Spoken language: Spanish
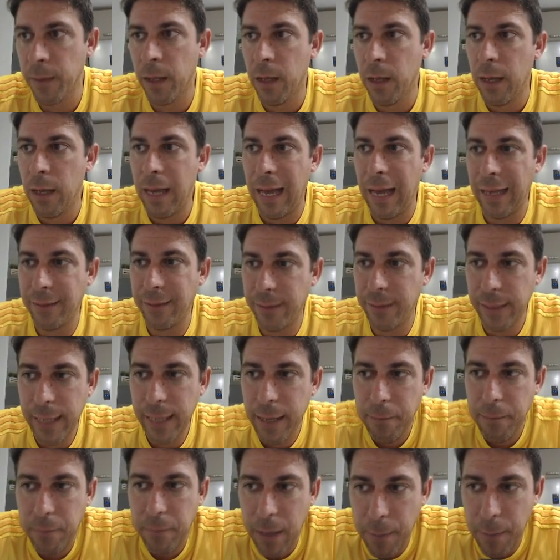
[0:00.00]
Así
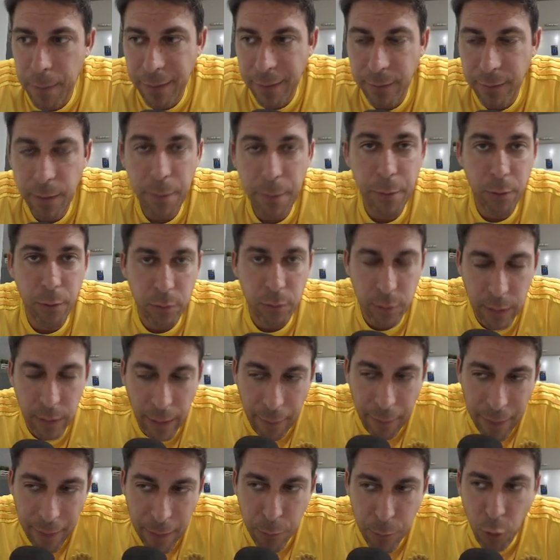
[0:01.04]
que en principio
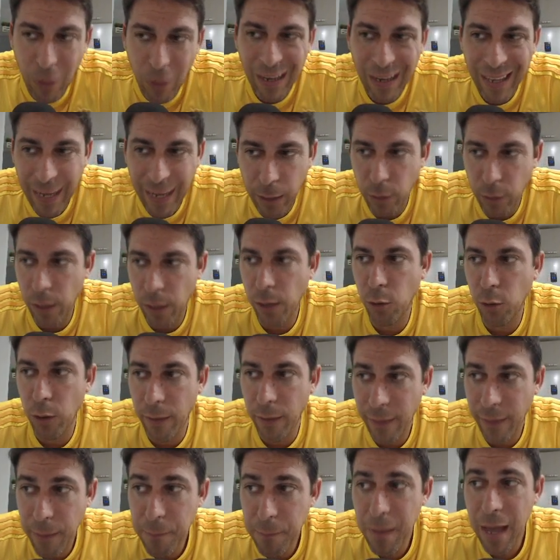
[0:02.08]
saldremos, creo que con
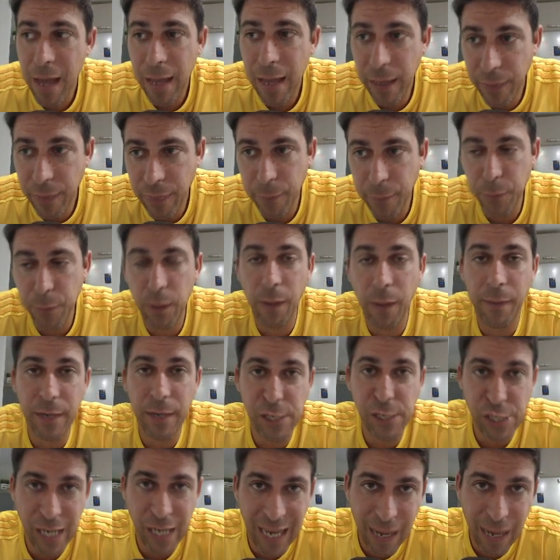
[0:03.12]
Ledesma, Iza por la
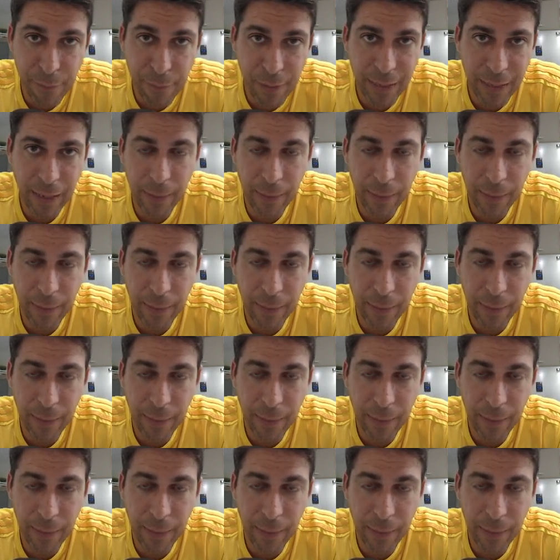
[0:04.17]
derecha, Javi Hernández